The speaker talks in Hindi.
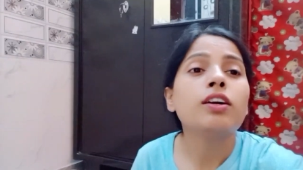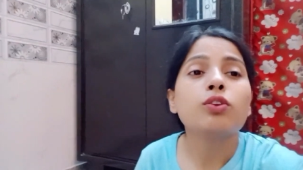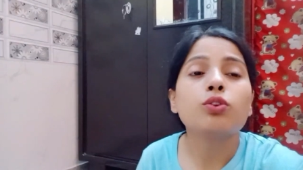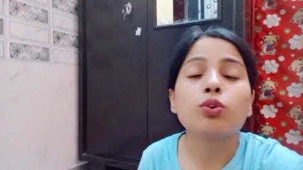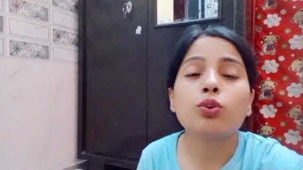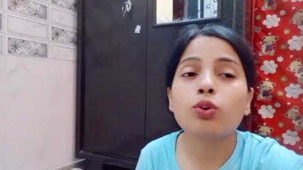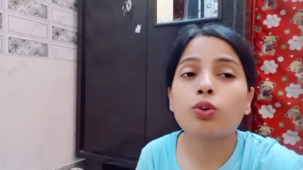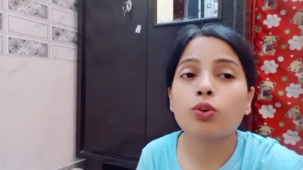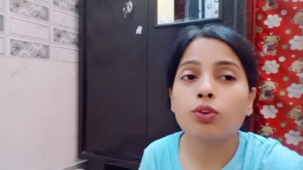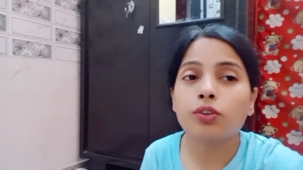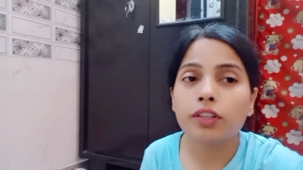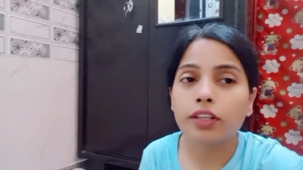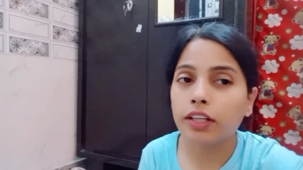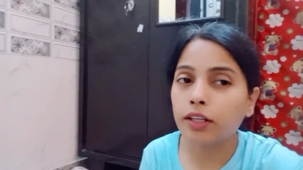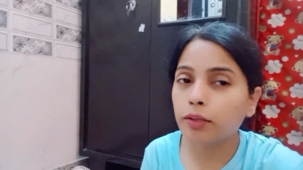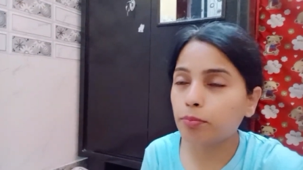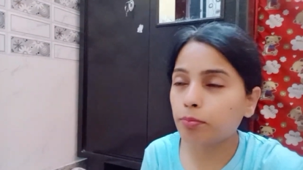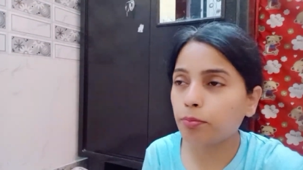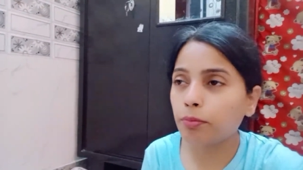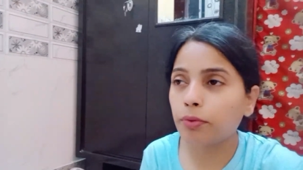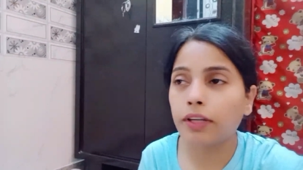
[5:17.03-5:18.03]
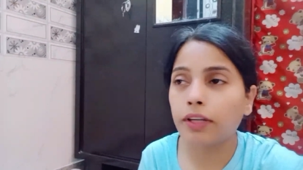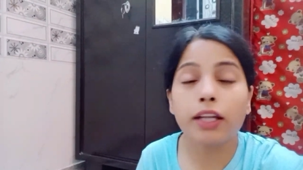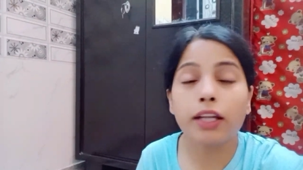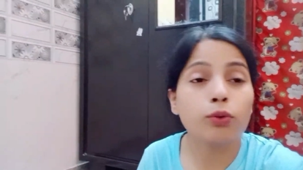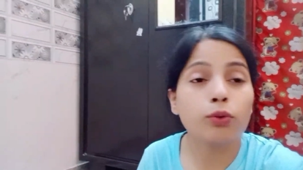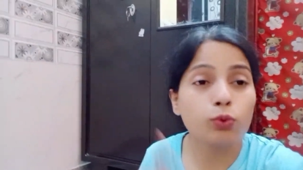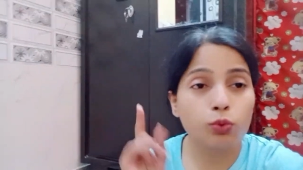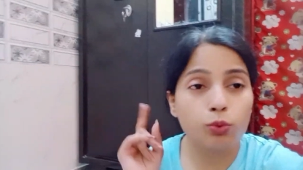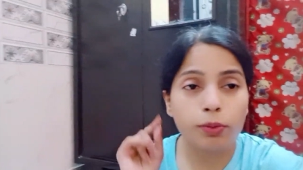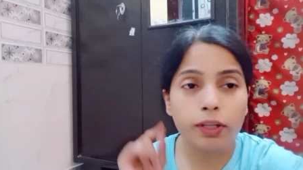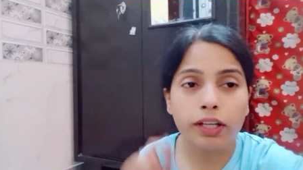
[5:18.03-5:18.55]
तो एक नहीं
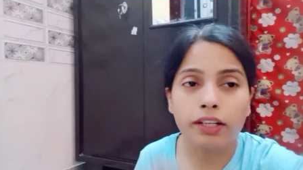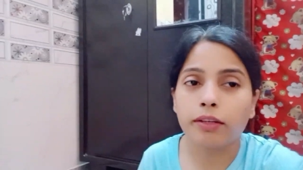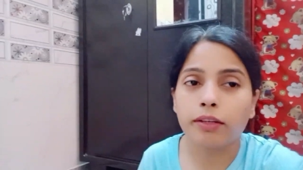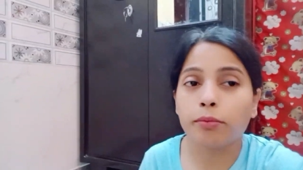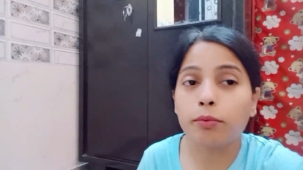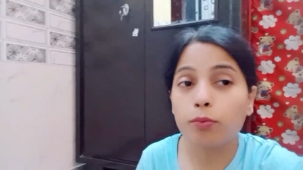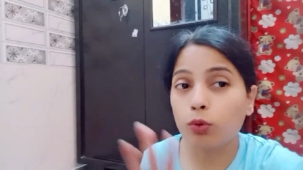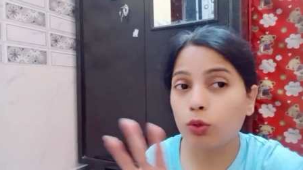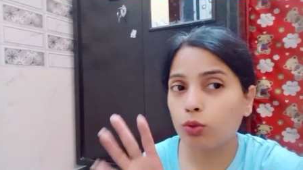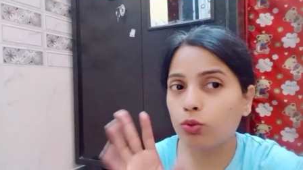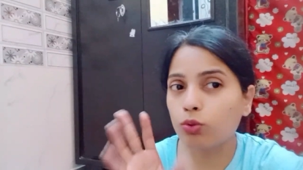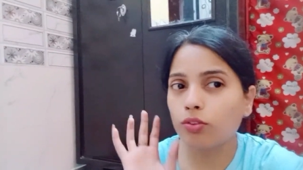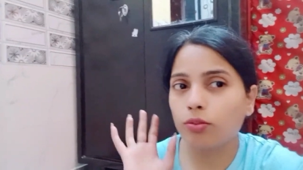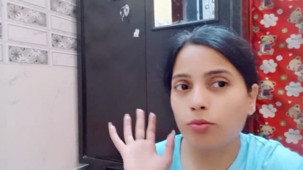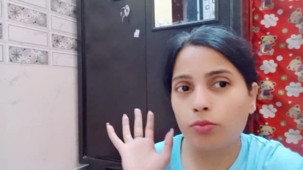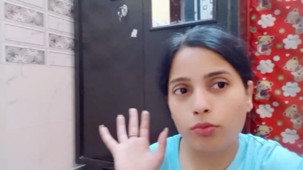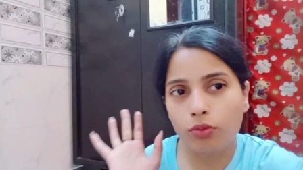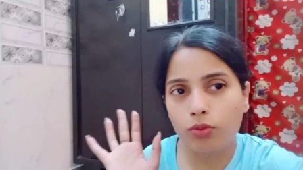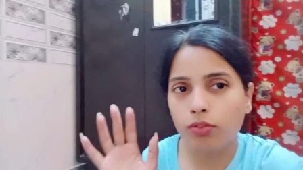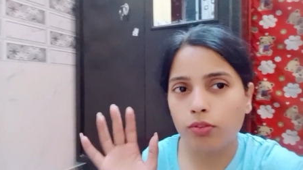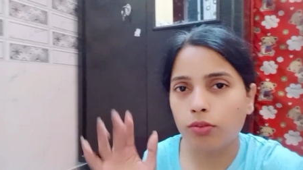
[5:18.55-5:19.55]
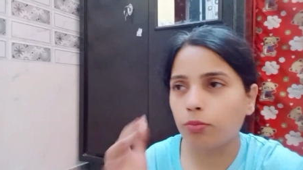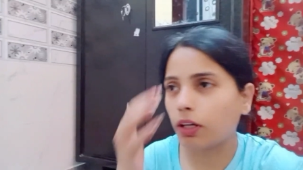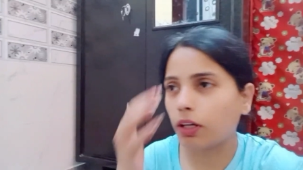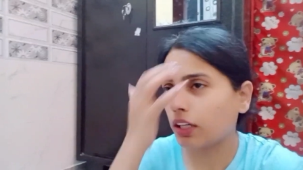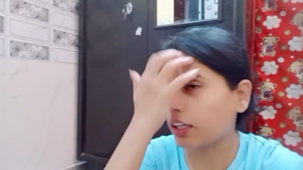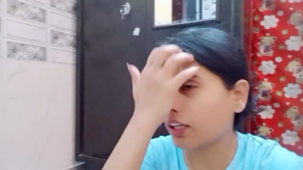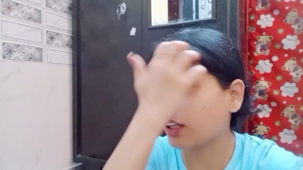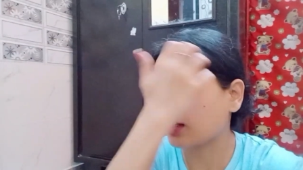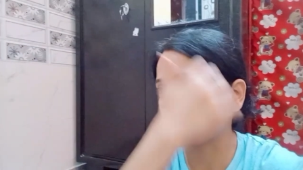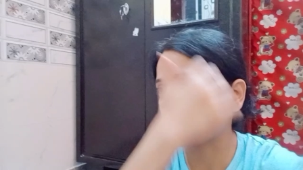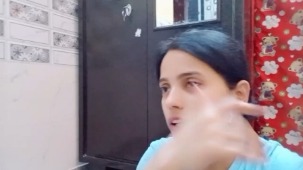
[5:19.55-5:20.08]
डोटू बैठ अभी बोल लूँगी दोनों
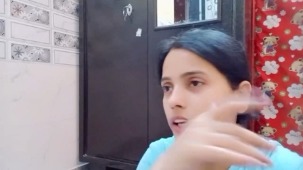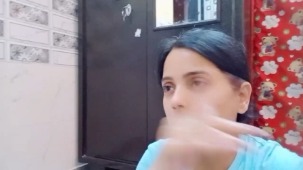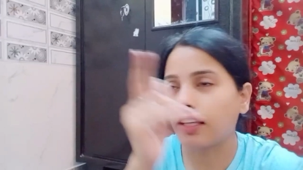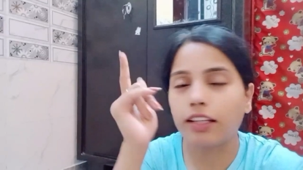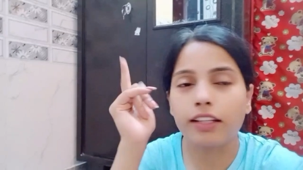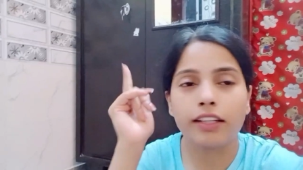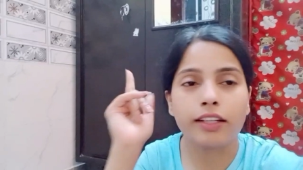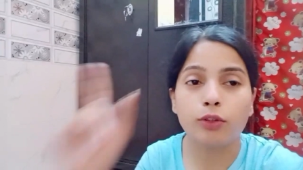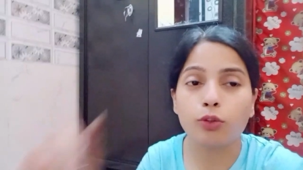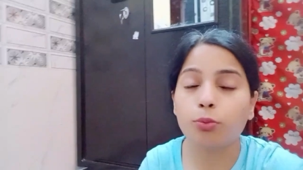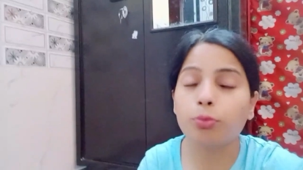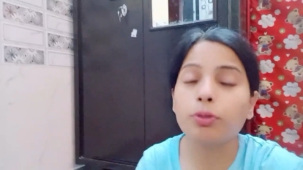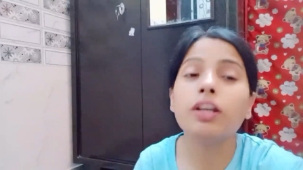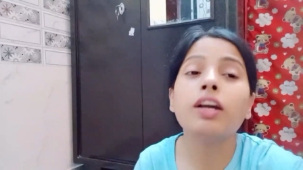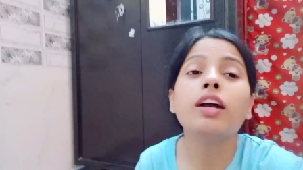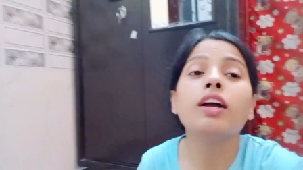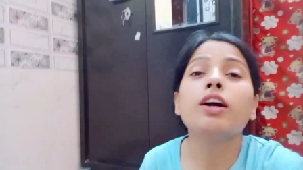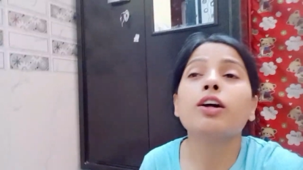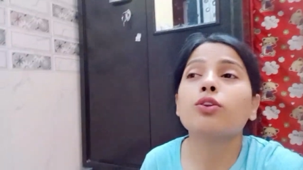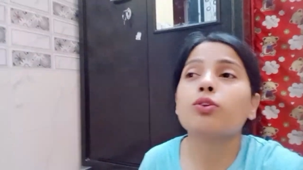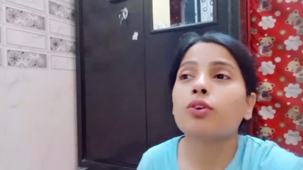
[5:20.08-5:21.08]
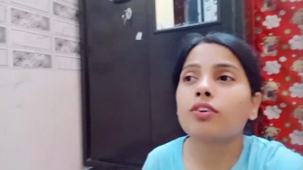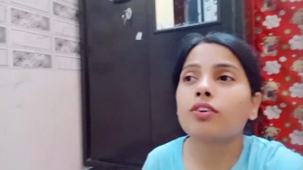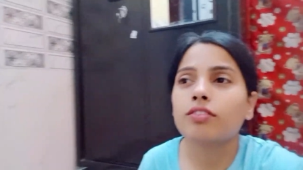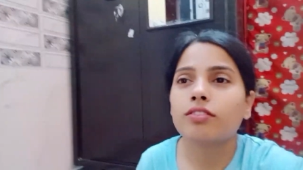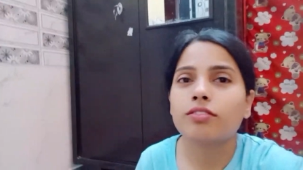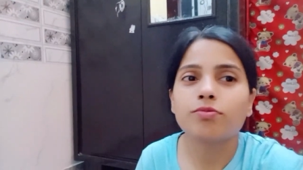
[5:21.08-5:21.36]
मांगेगा एक ही देती हूँ अभी तो